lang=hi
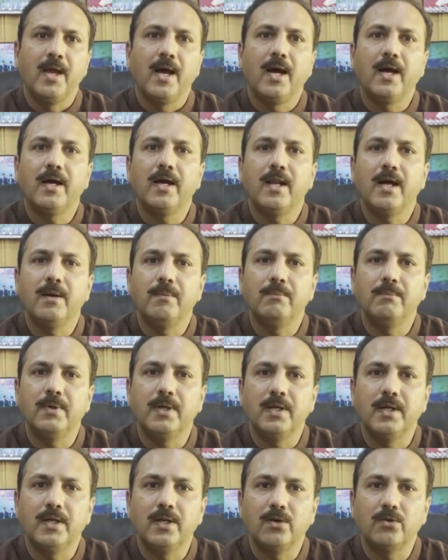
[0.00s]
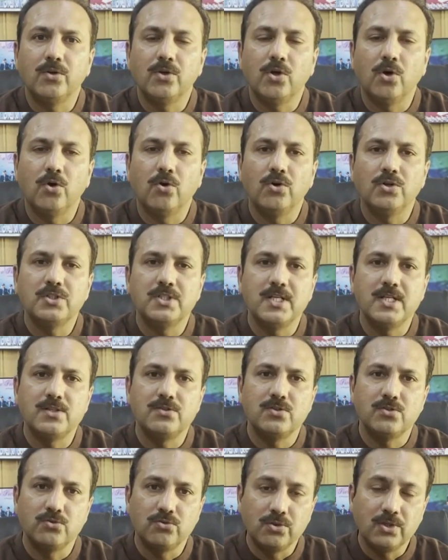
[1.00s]
अगर हम कोई और चीज़
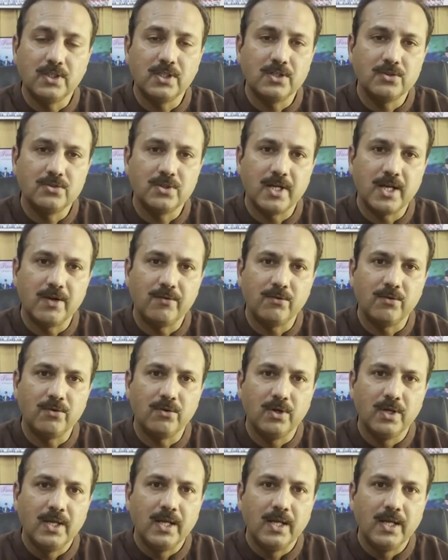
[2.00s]
ज़रूरत की जो है वो